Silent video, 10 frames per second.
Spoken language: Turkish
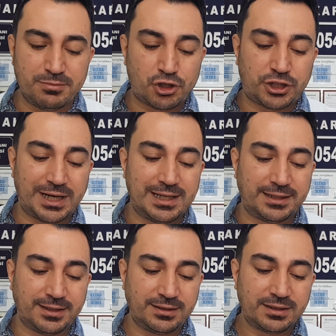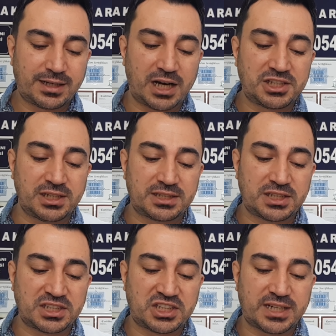müşterilerinin
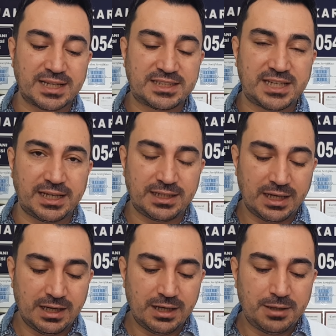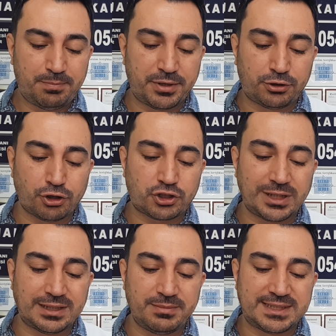karşılıksız çıkan çek, protesto
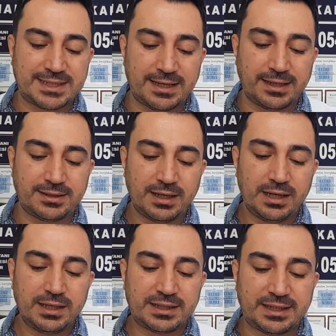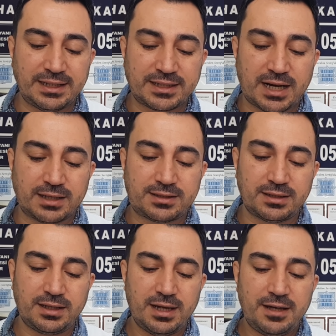edilmiş senet, kredi
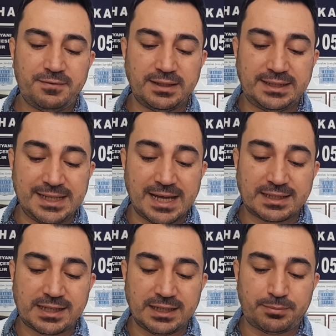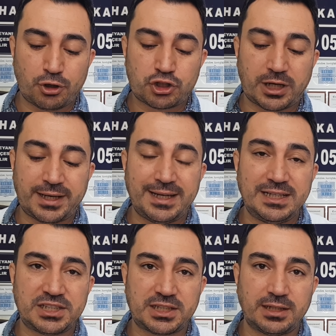kartı ve diğer kredi borçlarına
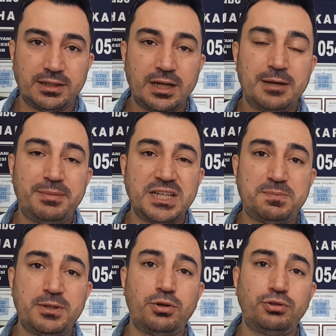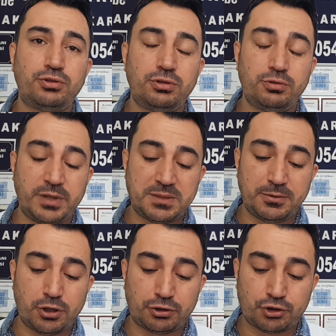ilişkin
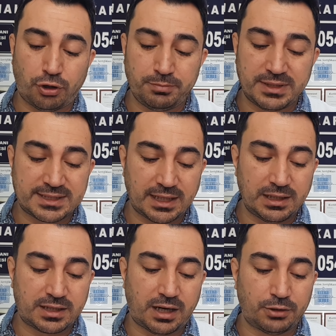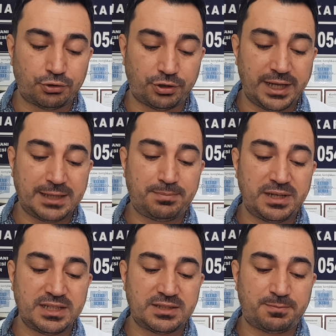5411 sayılı kanunun ek
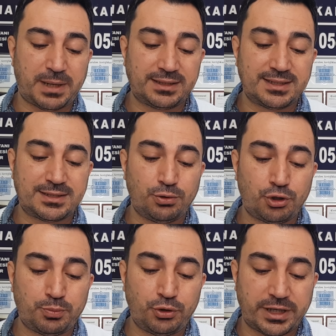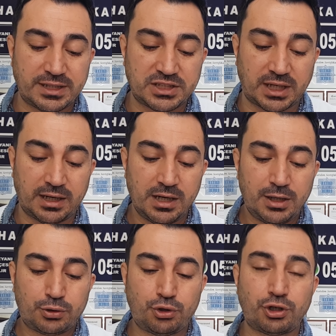birinci maddesi hükmü uyarınca
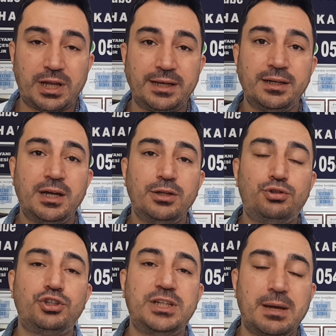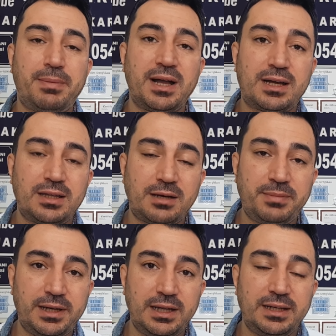kurulan Türkiye Bankalar
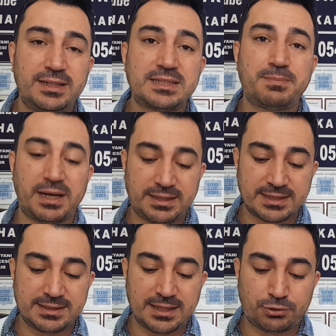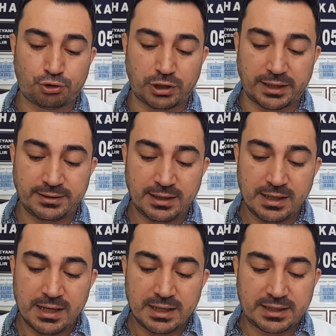Birliği risk merkezinde tutulan
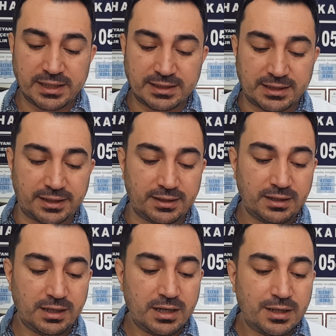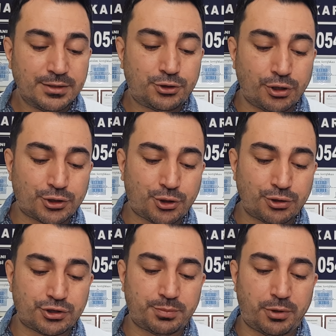kayıtları söz
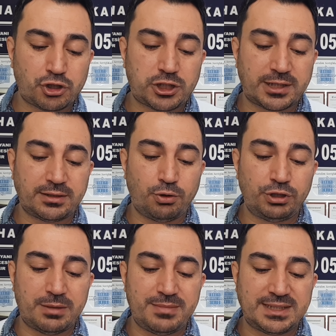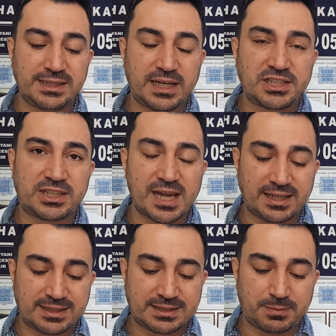konusu borçların ödenmesi
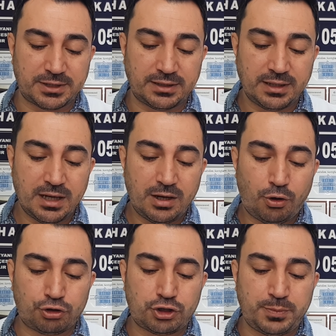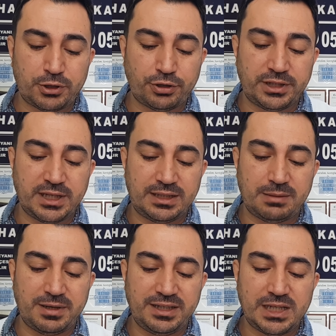geciken kısmının
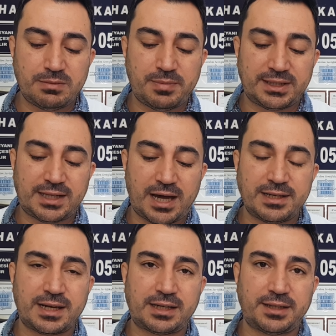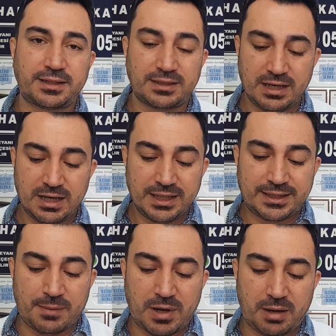31.12.2021 tarihine kadar
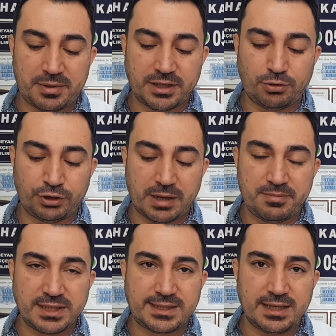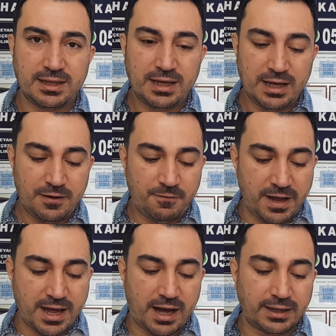tamamının ödenmesi
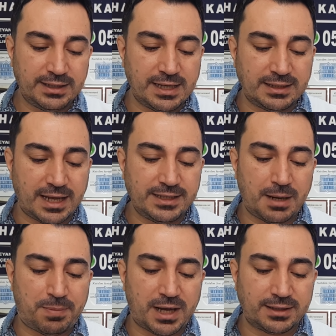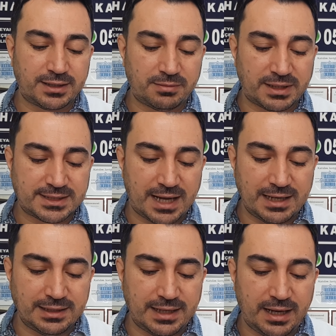veya yeniden yapılandırılması
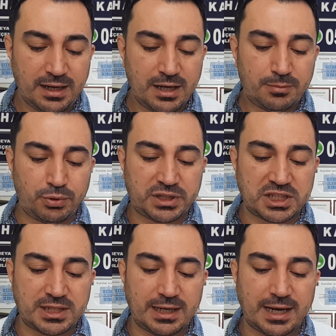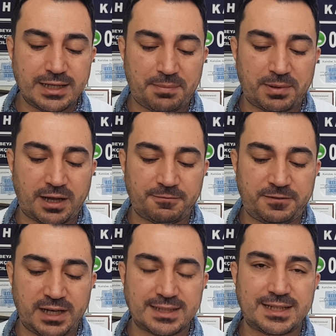halinde bu kişilerle yapılan
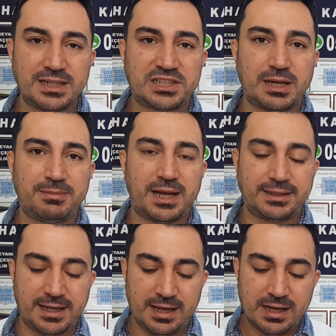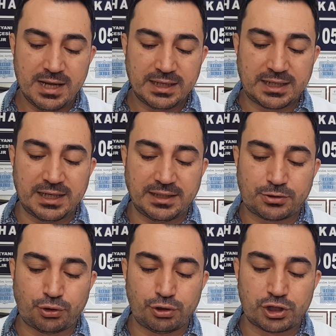finansal işlemlerde kredi
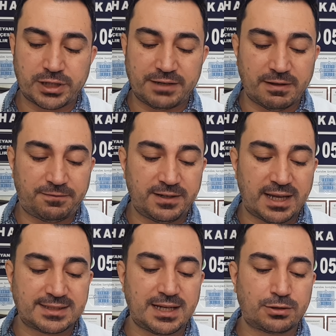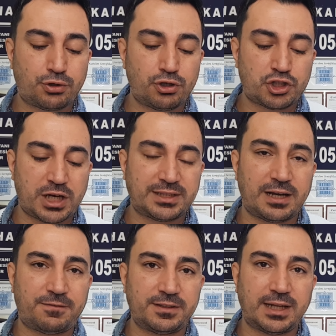kuruluşları ve finansal kuruluşlar
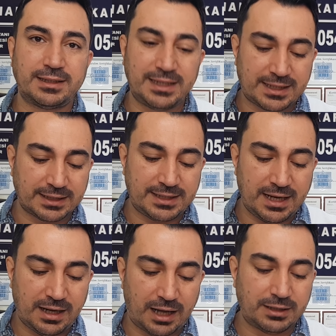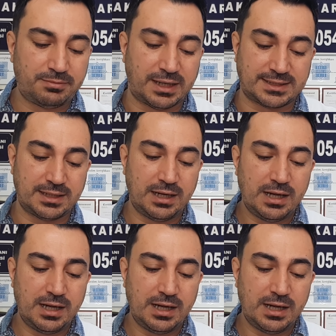tarafından dikkate alınmaz.